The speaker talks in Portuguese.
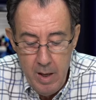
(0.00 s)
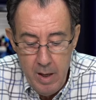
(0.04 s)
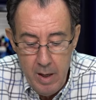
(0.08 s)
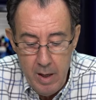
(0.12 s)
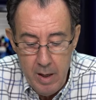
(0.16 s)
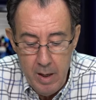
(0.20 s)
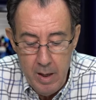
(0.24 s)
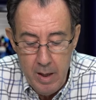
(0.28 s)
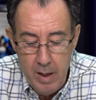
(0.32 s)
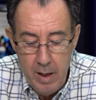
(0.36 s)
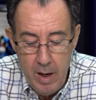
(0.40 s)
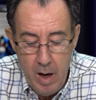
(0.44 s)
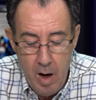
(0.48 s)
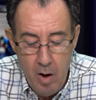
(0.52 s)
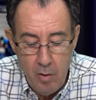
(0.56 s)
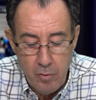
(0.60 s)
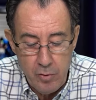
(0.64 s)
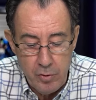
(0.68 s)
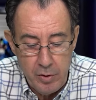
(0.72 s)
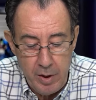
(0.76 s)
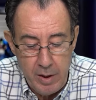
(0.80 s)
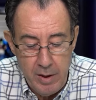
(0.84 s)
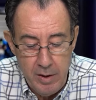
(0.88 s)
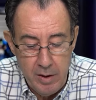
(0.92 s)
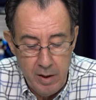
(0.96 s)
Uh,
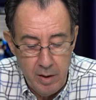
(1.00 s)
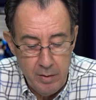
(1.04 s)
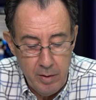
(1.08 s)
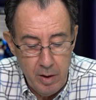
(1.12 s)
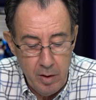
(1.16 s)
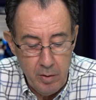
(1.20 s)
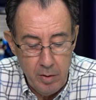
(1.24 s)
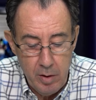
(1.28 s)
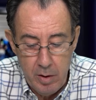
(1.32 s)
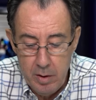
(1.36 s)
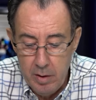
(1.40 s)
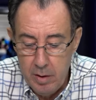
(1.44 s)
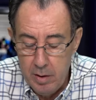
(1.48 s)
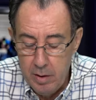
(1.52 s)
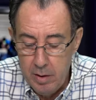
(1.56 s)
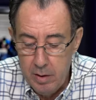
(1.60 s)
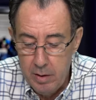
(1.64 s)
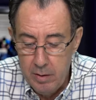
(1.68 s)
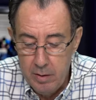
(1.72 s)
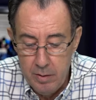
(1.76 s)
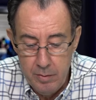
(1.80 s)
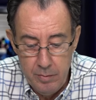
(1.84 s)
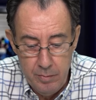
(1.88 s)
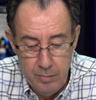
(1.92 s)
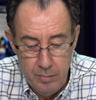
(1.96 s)
aos 30 uh,
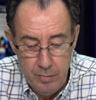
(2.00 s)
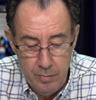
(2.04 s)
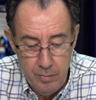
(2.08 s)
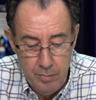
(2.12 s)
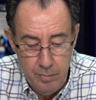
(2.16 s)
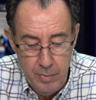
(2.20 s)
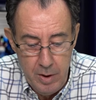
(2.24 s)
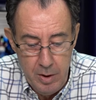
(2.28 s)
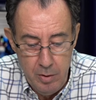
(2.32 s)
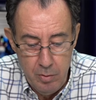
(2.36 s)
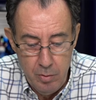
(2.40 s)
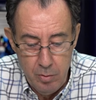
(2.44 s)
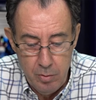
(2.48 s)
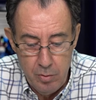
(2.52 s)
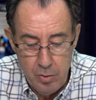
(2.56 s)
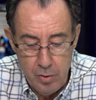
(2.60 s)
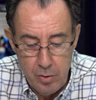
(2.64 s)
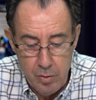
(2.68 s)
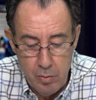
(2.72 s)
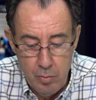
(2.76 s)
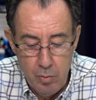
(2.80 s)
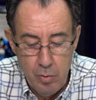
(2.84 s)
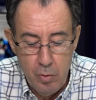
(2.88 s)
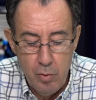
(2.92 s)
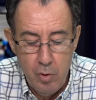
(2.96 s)
eh,
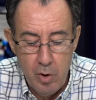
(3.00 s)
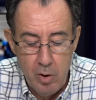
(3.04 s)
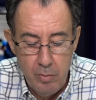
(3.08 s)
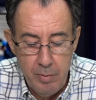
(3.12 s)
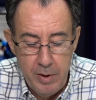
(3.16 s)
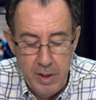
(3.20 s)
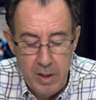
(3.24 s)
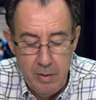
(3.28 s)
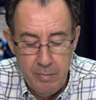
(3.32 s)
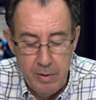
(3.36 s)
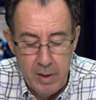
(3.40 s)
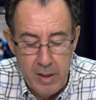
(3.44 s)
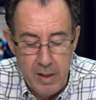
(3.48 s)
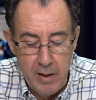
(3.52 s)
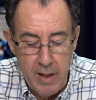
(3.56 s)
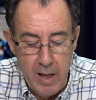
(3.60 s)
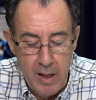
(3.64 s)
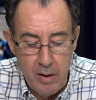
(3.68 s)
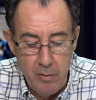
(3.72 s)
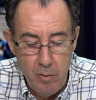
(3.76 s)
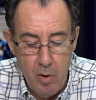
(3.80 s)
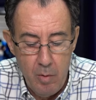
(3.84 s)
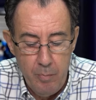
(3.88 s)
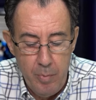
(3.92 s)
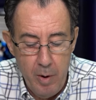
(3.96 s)
minutos, um golo bem
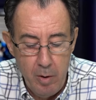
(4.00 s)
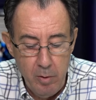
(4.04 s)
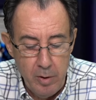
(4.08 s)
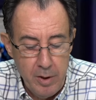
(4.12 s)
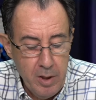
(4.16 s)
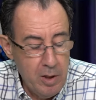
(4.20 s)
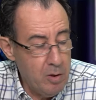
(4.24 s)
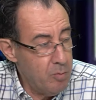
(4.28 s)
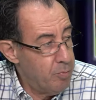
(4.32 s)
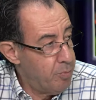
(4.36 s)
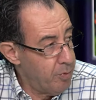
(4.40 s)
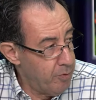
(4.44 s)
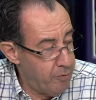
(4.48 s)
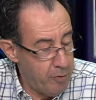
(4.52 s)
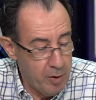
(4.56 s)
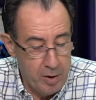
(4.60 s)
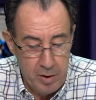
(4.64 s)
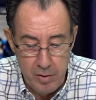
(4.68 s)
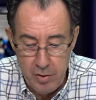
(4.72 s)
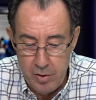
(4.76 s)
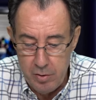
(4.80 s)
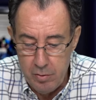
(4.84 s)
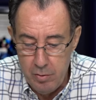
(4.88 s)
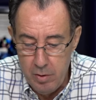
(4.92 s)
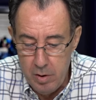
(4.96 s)
invalidado ao Paulinho por
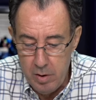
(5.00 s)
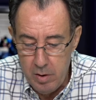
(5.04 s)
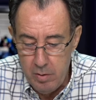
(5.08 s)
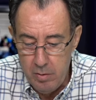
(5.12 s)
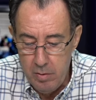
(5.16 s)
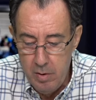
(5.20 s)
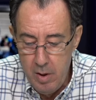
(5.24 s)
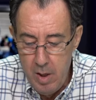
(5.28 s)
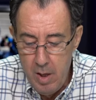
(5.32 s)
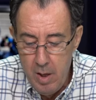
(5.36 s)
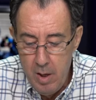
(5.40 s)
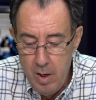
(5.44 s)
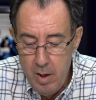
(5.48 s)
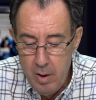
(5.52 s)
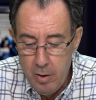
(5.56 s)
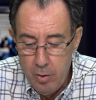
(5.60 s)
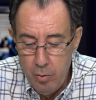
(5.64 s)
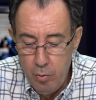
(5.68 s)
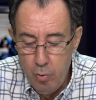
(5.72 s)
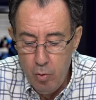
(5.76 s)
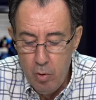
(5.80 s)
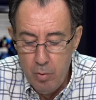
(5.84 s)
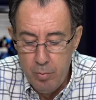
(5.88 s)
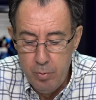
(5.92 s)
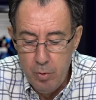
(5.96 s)
fora de jogo.
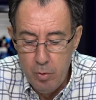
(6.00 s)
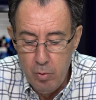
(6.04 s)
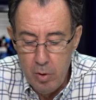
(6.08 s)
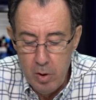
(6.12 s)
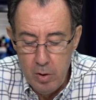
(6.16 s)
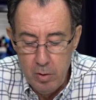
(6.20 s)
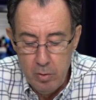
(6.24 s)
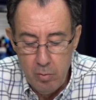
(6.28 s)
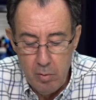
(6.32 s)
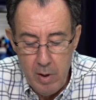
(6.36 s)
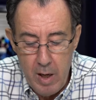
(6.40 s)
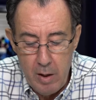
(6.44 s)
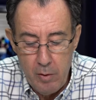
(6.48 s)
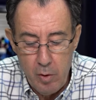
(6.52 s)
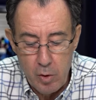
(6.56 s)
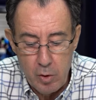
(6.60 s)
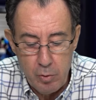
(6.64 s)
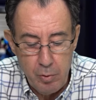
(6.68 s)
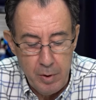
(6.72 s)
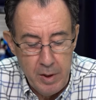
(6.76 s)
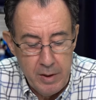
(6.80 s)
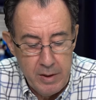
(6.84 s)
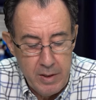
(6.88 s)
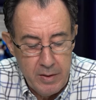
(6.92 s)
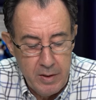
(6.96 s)
Novo golo anulado aos
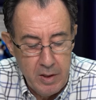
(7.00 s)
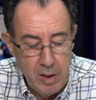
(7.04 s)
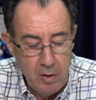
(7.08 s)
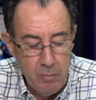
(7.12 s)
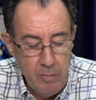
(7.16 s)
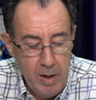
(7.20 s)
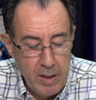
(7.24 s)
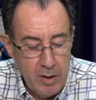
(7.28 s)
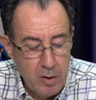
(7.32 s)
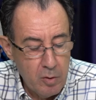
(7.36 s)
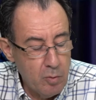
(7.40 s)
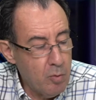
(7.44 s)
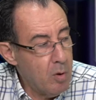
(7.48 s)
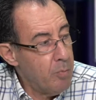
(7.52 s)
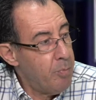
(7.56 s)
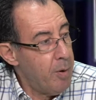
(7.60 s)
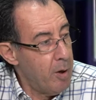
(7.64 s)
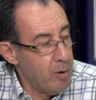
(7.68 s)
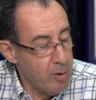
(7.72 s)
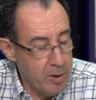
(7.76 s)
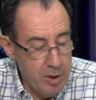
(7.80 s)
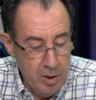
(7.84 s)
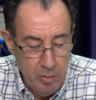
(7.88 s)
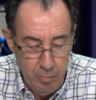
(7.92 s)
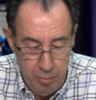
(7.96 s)
45, mais um a
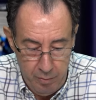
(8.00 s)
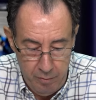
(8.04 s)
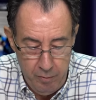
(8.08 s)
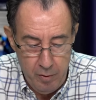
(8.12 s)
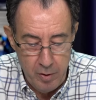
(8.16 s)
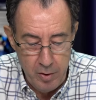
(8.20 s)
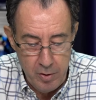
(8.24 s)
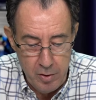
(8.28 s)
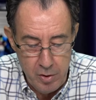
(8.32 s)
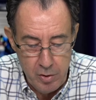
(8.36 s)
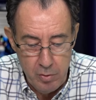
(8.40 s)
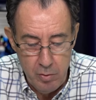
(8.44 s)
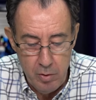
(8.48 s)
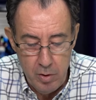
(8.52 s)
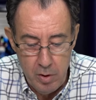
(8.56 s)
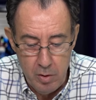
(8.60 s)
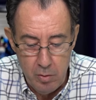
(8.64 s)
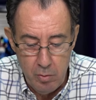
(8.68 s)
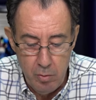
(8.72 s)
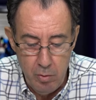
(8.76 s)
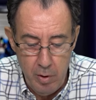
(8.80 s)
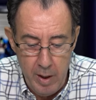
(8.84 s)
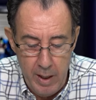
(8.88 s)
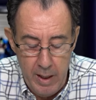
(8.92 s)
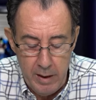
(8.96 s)
Paulinho por fora de jogo,
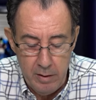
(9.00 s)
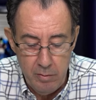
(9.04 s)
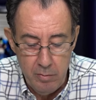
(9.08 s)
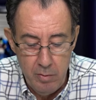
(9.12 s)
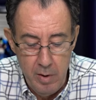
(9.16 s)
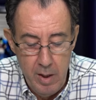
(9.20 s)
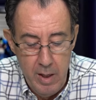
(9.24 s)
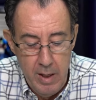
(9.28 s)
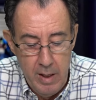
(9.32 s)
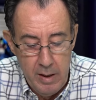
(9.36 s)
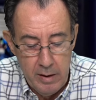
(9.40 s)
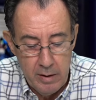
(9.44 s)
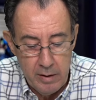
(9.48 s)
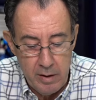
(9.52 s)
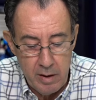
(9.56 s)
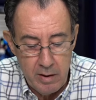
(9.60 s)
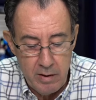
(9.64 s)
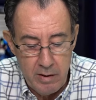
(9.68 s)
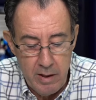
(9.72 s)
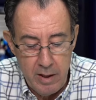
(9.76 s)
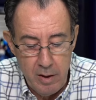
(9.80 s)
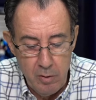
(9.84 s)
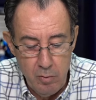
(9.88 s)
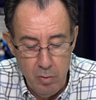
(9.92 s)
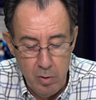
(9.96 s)
correto.
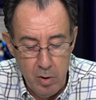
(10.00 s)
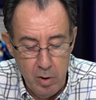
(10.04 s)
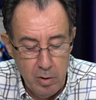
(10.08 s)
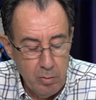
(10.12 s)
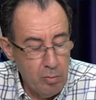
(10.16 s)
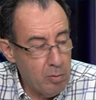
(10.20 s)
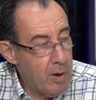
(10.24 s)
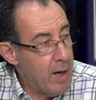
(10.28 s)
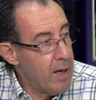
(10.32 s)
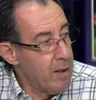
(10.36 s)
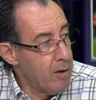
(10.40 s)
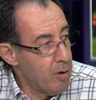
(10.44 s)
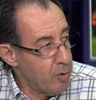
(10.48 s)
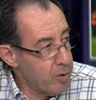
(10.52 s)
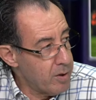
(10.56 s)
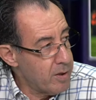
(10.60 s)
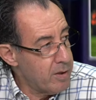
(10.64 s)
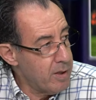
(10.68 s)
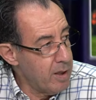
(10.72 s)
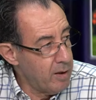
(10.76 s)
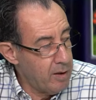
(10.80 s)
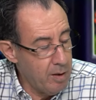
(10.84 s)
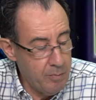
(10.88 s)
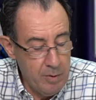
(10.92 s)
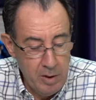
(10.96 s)
Terceiro golo anulado aos
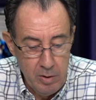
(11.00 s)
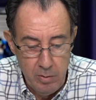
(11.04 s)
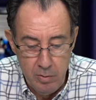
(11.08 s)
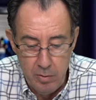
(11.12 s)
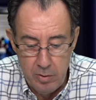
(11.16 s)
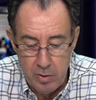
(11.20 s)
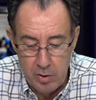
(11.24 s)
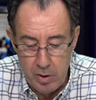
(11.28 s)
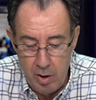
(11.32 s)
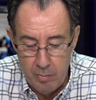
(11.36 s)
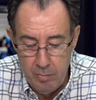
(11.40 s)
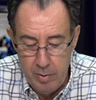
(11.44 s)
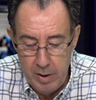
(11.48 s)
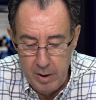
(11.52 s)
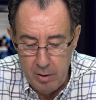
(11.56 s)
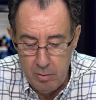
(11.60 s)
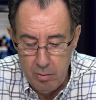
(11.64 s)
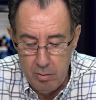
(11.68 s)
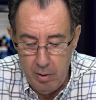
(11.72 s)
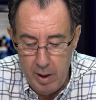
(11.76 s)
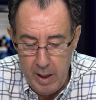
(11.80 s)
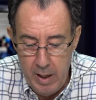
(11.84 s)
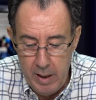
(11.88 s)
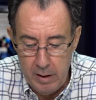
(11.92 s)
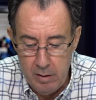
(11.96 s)
60 minutos, também
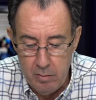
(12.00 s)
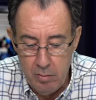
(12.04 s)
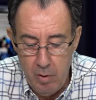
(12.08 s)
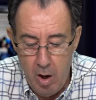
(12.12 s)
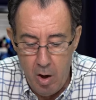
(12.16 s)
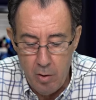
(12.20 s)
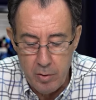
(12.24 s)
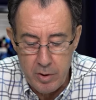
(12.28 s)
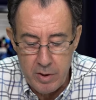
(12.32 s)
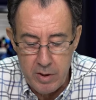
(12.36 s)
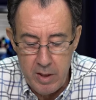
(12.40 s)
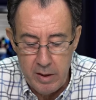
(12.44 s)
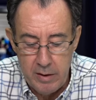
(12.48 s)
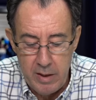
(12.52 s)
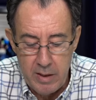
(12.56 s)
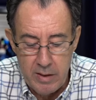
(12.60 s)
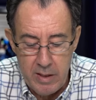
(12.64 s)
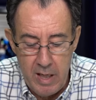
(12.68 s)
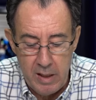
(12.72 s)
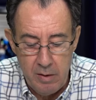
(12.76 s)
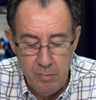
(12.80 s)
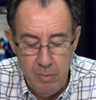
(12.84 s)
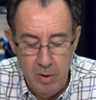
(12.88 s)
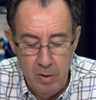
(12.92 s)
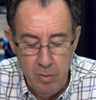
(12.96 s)
correto. Aos
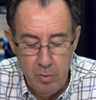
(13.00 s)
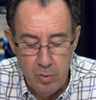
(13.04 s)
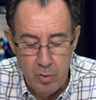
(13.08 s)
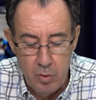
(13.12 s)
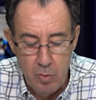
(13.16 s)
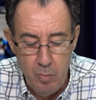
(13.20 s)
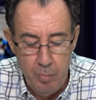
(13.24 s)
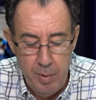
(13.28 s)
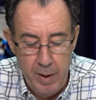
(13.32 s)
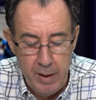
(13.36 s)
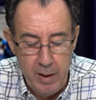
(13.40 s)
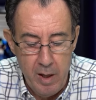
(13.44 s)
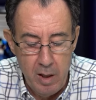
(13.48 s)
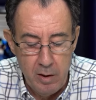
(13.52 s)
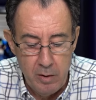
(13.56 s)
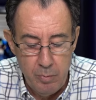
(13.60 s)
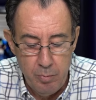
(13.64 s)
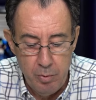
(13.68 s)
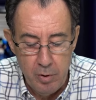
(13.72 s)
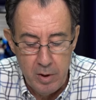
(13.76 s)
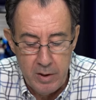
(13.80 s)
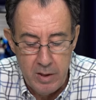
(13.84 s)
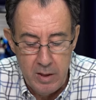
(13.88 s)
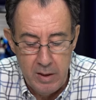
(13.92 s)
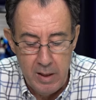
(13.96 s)
67 minutos, um penalti
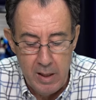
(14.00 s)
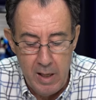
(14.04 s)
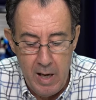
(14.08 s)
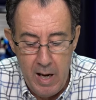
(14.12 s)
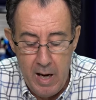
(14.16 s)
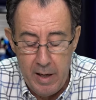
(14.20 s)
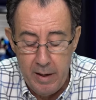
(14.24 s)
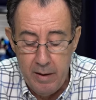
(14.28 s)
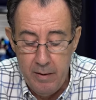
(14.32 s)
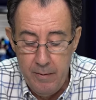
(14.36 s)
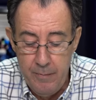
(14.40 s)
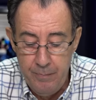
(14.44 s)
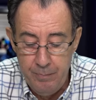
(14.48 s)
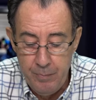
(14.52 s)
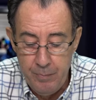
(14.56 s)
por assinalar